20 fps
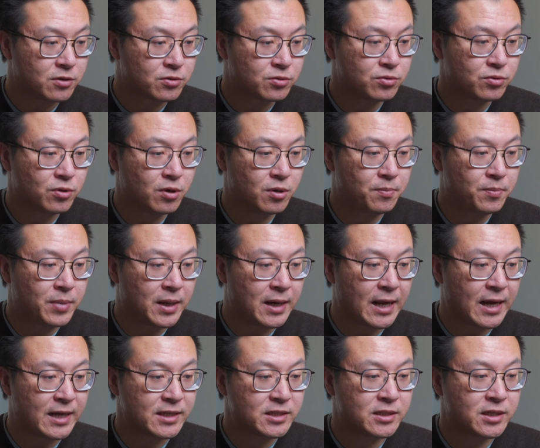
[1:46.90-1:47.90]
说本
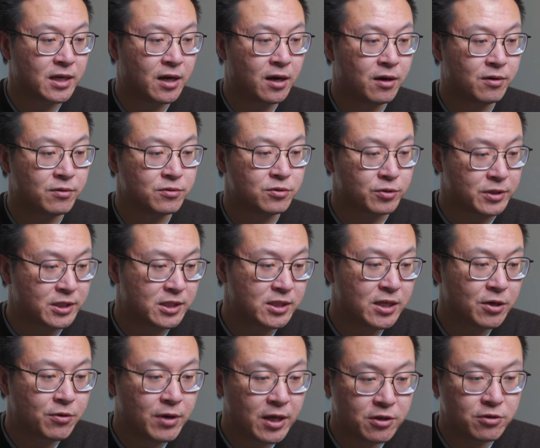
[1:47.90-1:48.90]
来想有 七
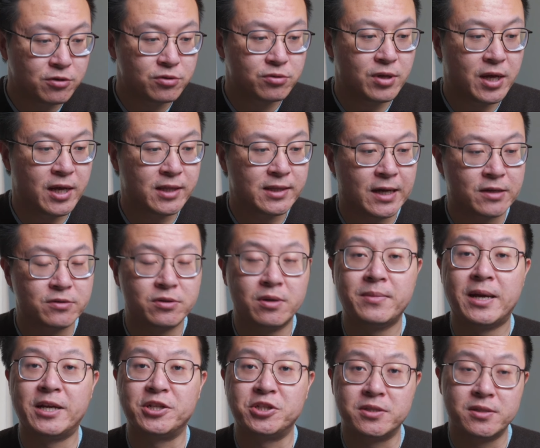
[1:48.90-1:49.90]
千 块的预算，打算
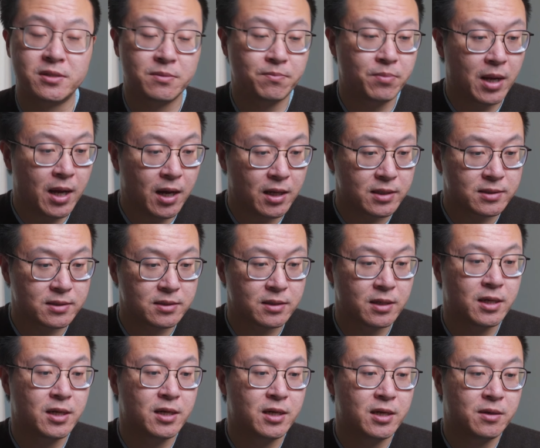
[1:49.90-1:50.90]
买十四 Plus，
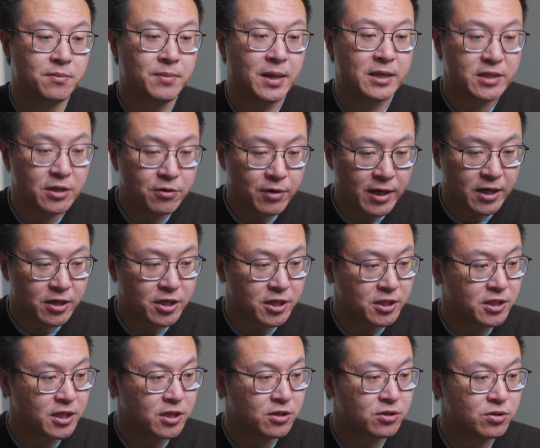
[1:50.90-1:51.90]
八千 块也可以
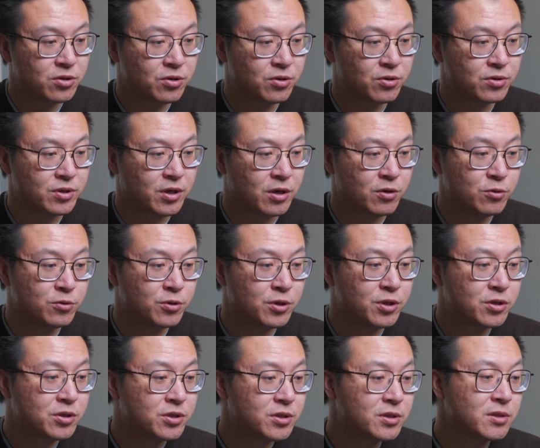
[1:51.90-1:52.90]
接受，然后觉
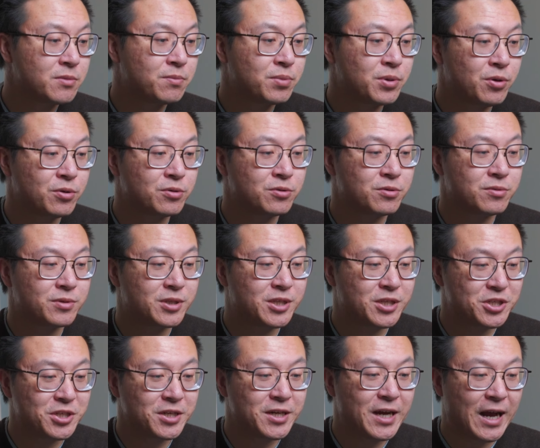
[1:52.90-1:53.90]
得十四 Pro
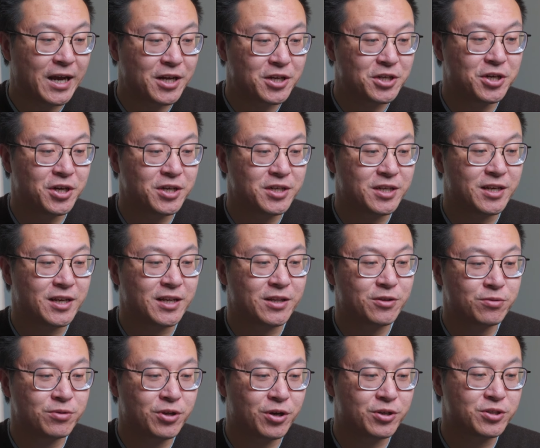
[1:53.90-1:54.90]
提升还可以，灵
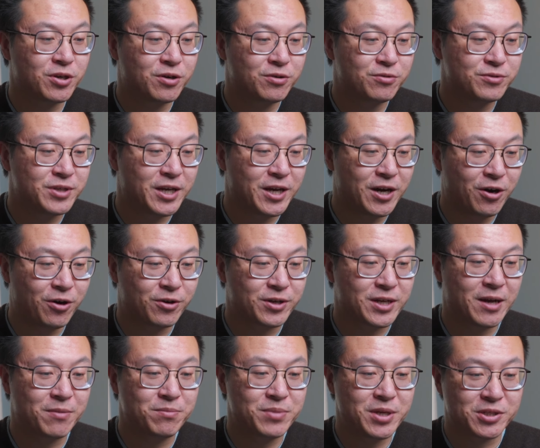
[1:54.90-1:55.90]
动岛交互也好
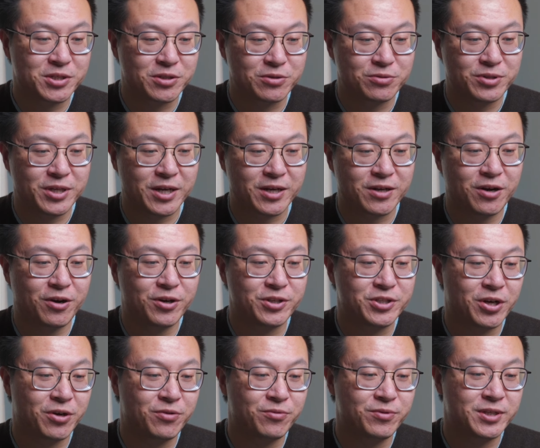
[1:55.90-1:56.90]
看，辨识度也高，
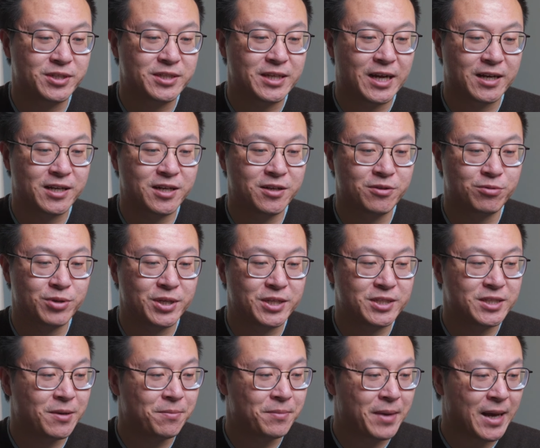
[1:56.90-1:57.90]
想问一下更推
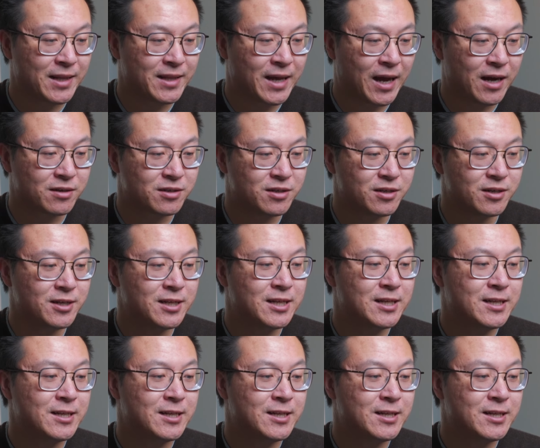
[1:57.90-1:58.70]
荐买哪个？